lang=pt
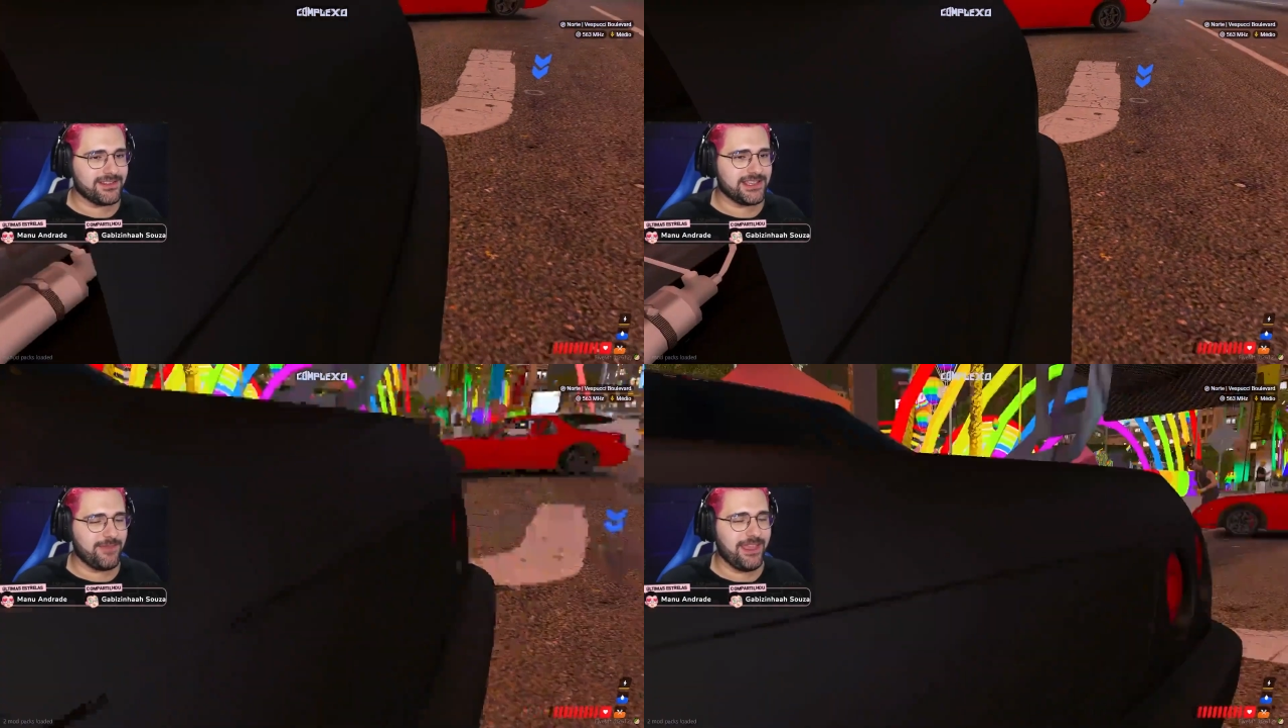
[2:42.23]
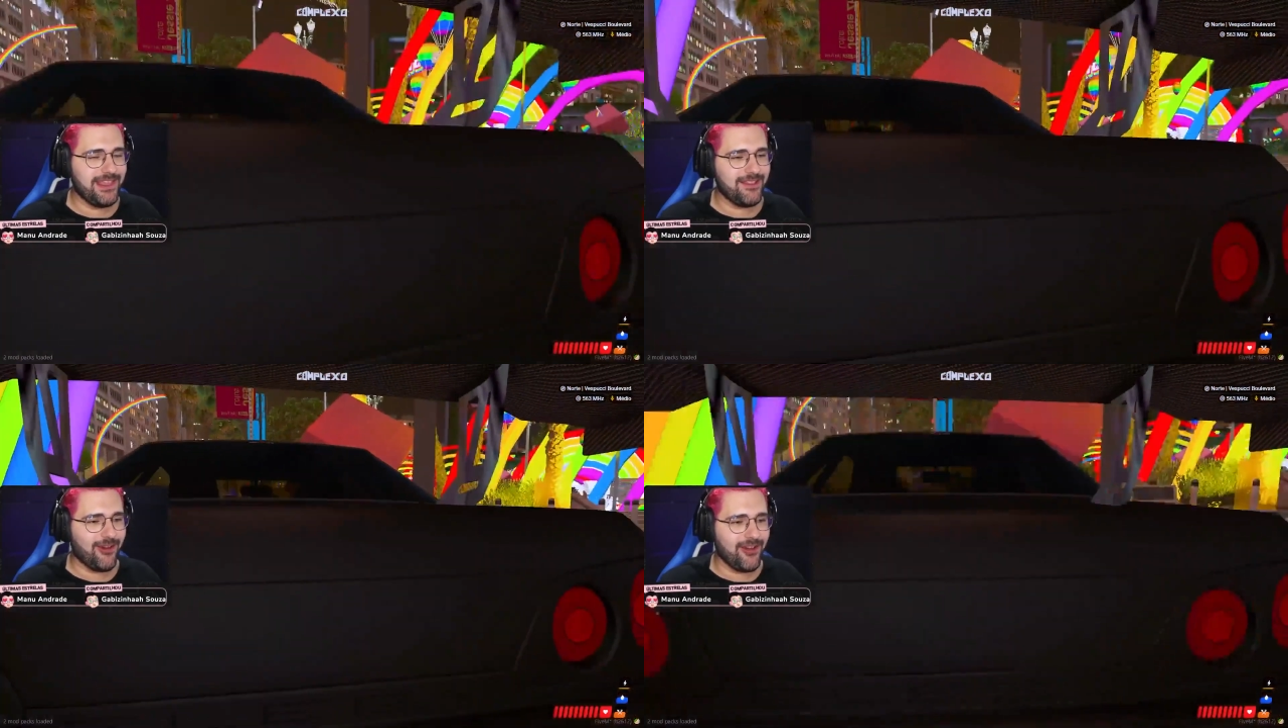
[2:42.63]
de
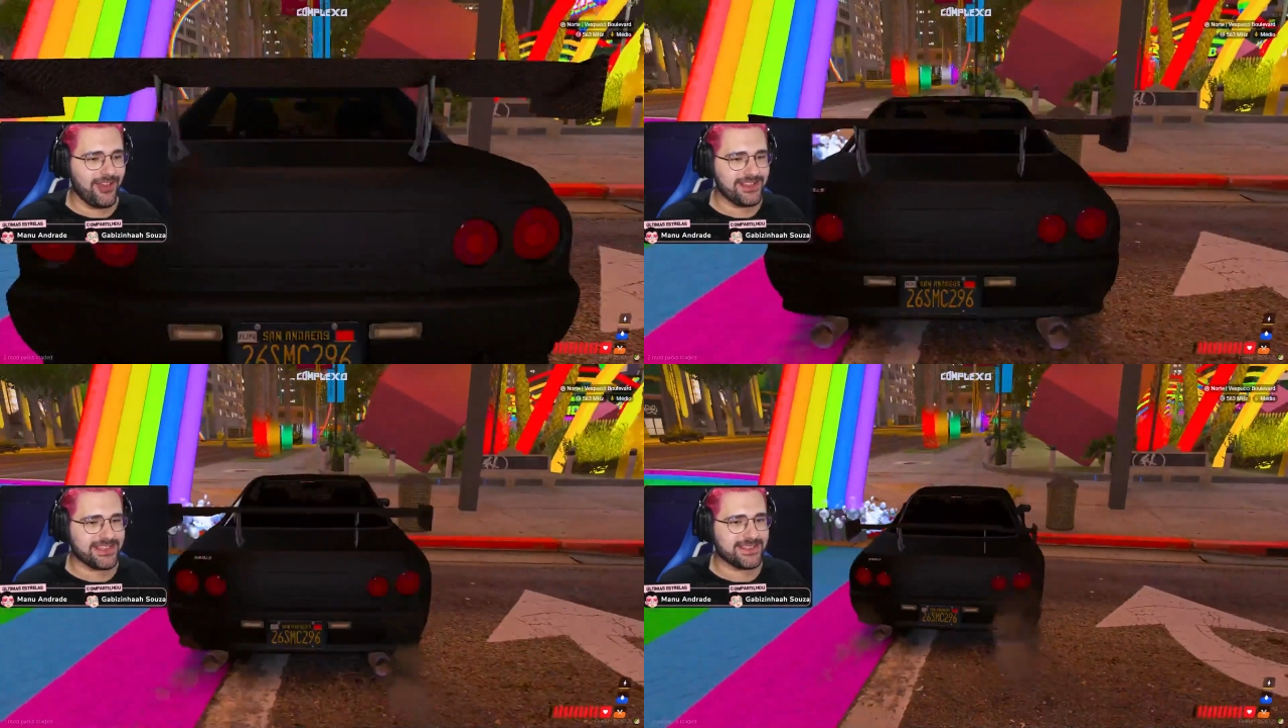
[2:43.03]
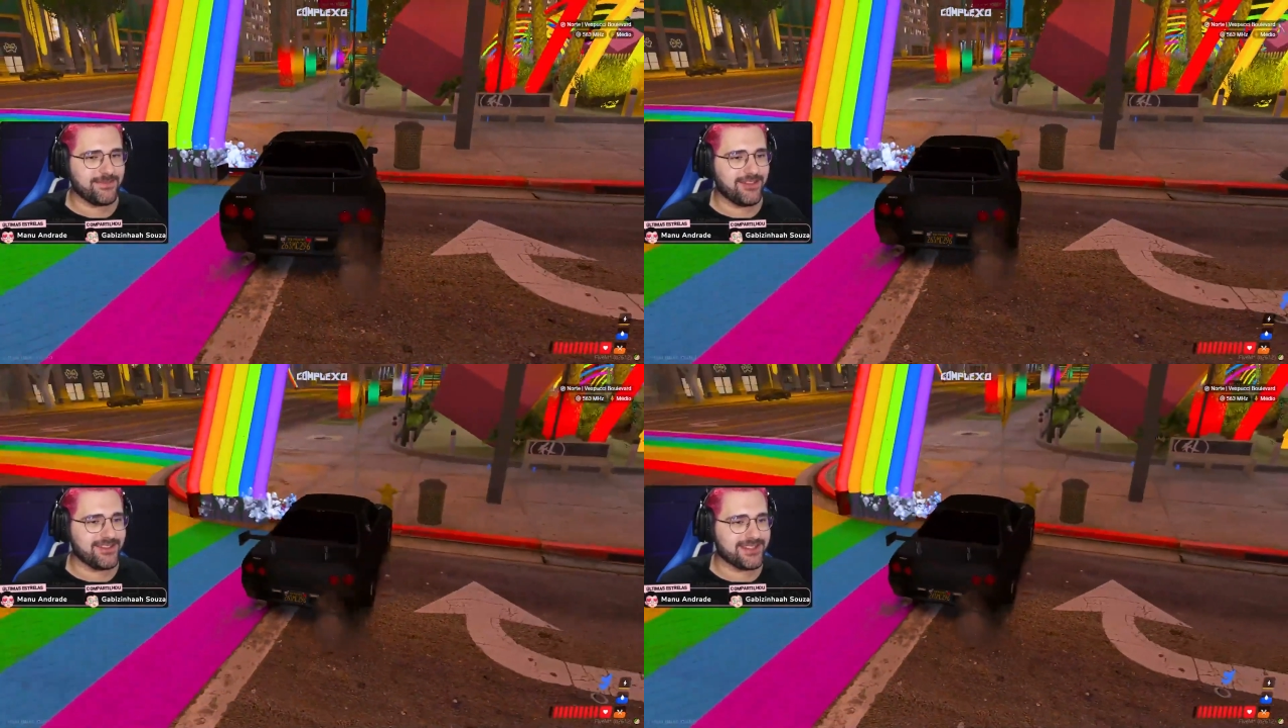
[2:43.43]
milhões? Que os
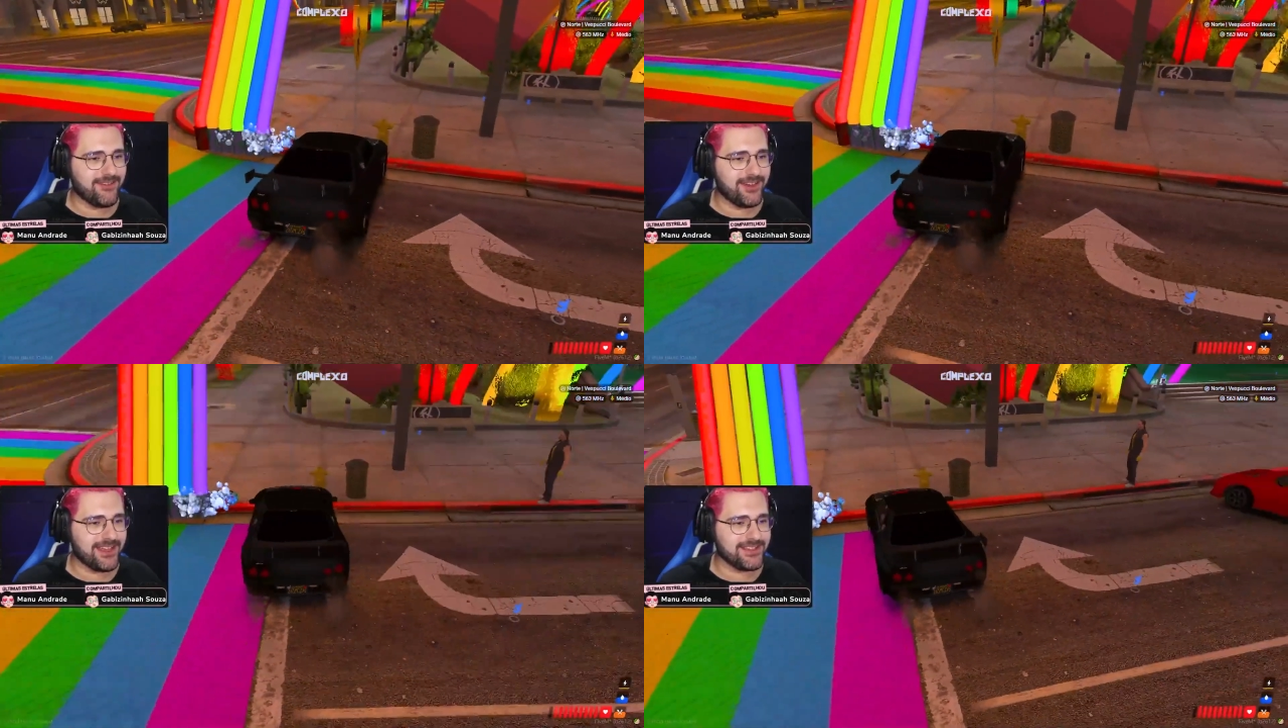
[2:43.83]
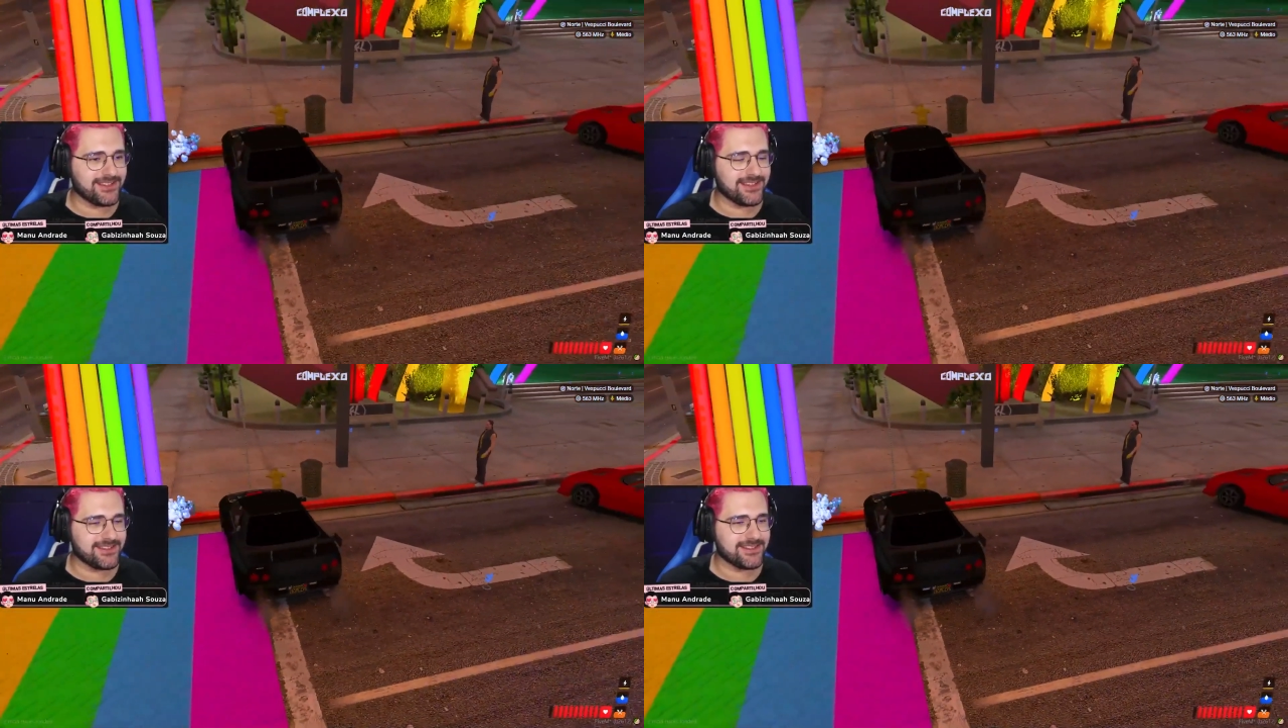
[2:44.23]
milhões são esses? Que
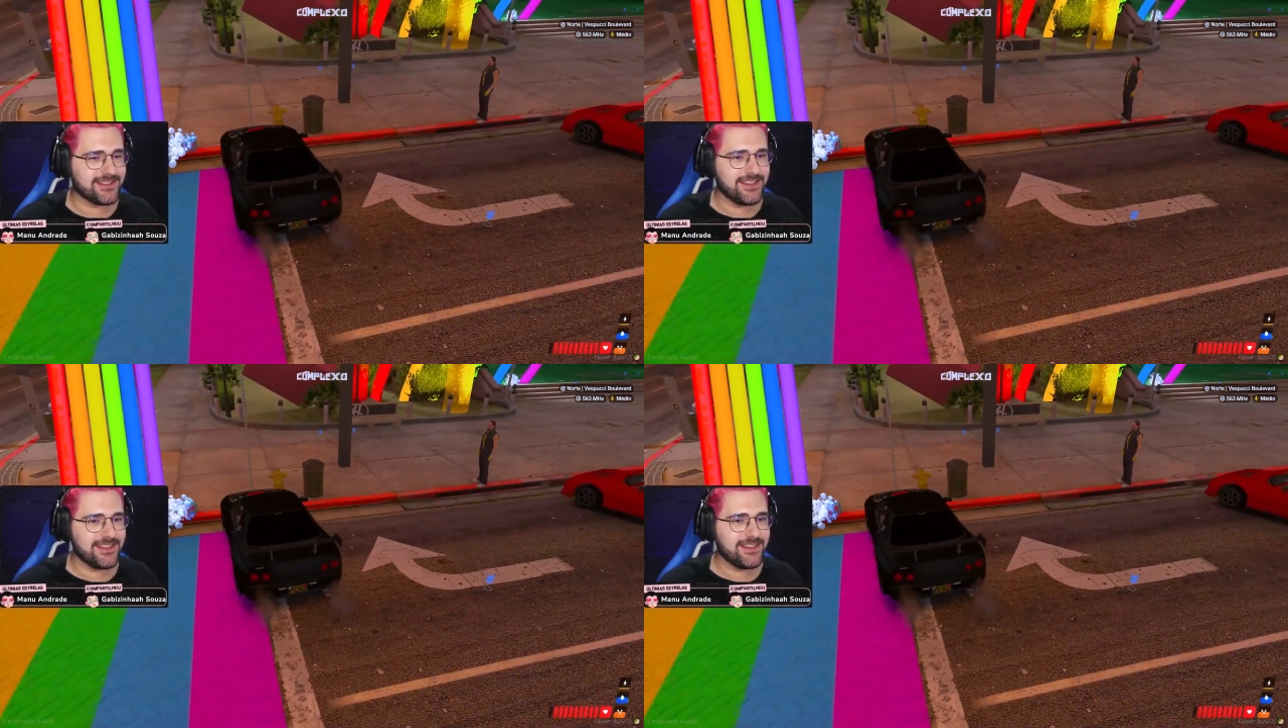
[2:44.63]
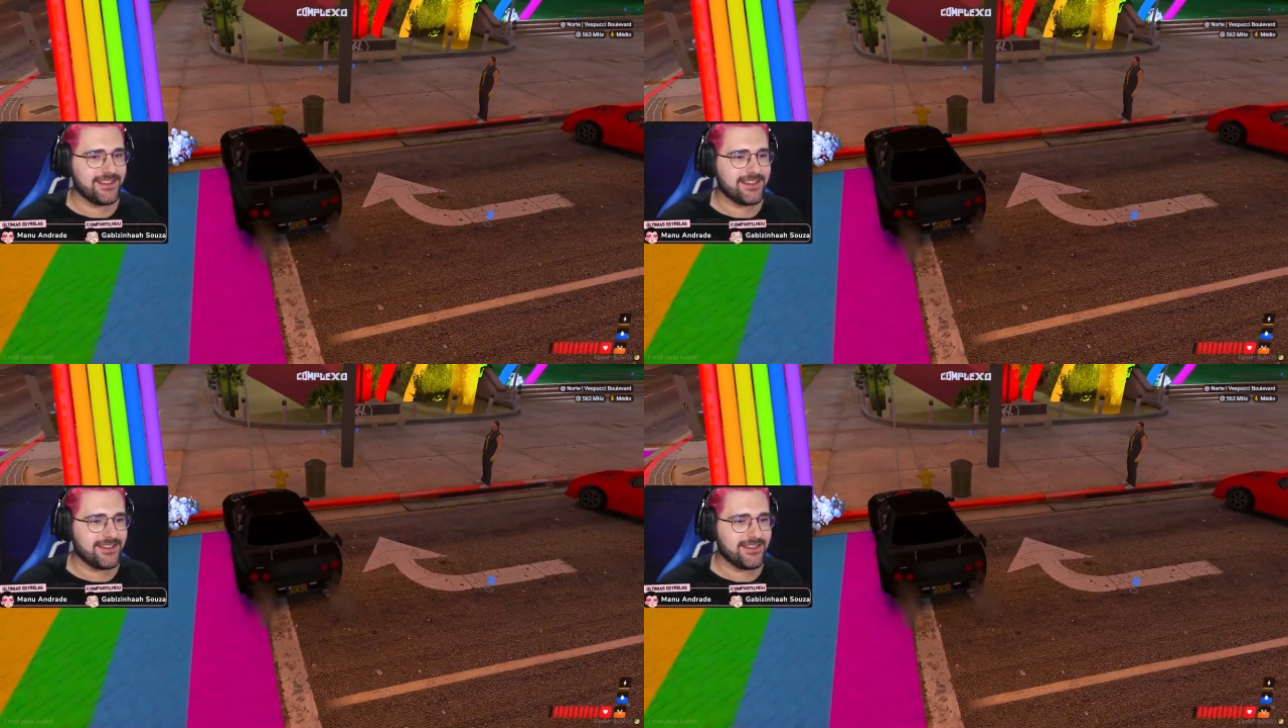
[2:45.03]
milhões é no meio da